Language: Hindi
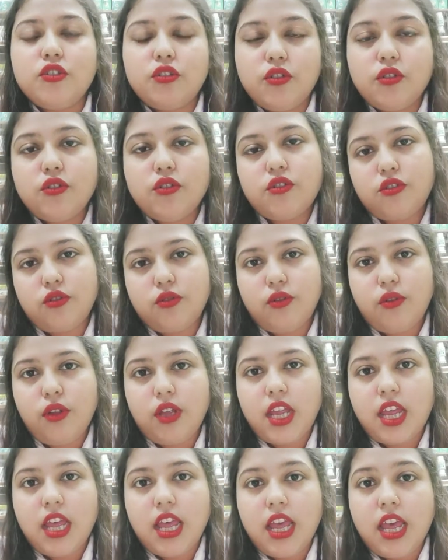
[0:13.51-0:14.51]
दोस्तों
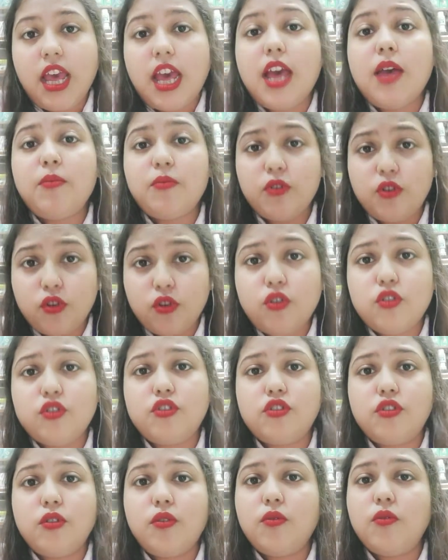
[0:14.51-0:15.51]
हम
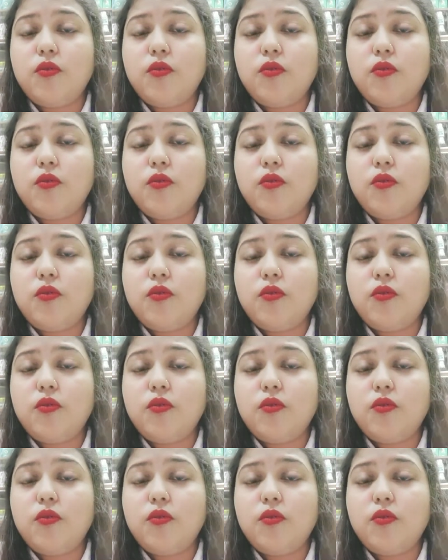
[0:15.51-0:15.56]
रोज़